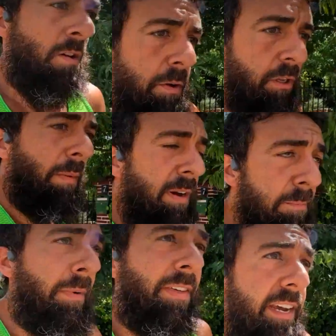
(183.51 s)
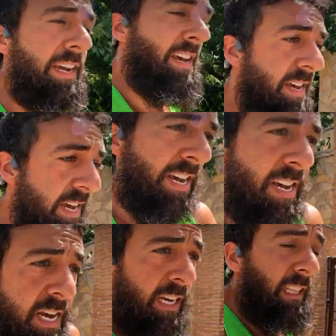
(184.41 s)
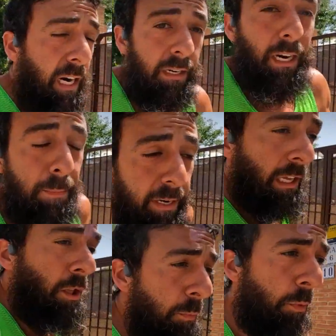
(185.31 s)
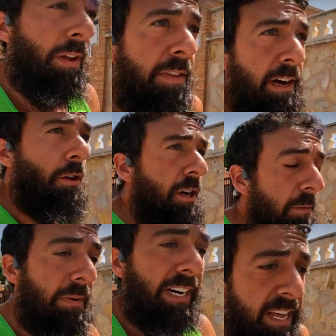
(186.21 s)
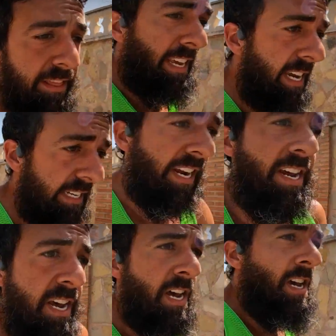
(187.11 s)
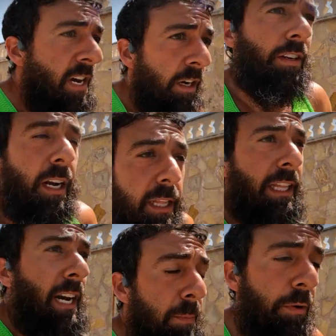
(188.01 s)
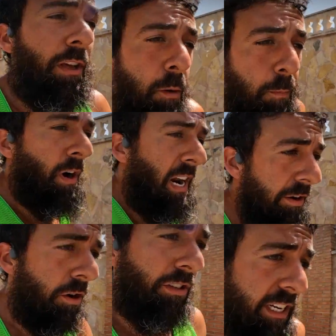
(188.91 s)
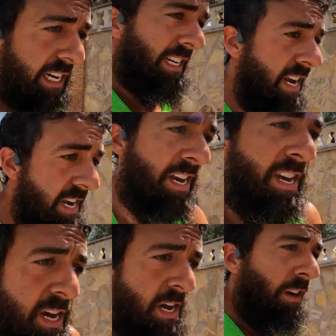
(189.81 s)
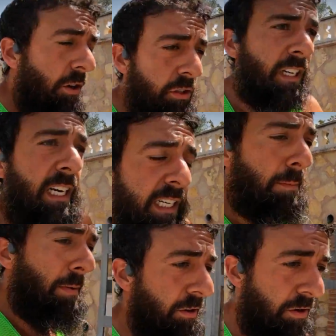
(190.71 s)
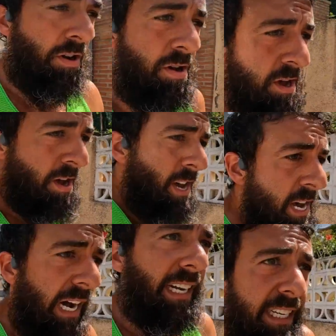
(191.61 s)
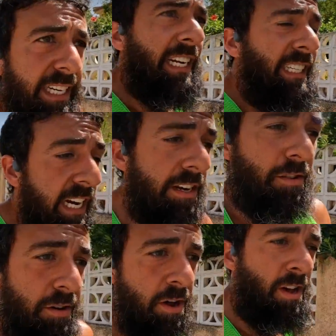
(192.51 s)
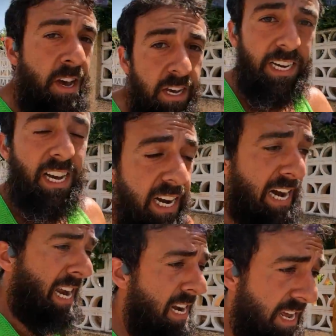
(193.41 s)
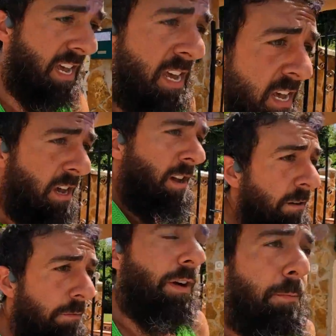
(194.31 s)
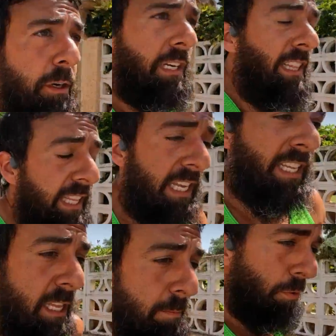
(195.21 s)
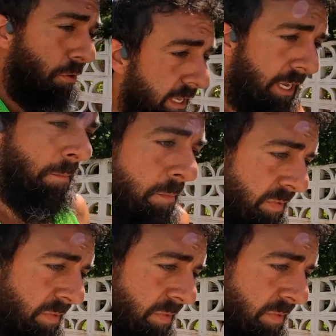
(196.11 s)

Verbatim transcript: Bueno, también empecé repartiendo publicidad con inmigrantes, de, reponedor por las noches, cosas así, pero así ya serio y legal fue pues en tiendas de deporte.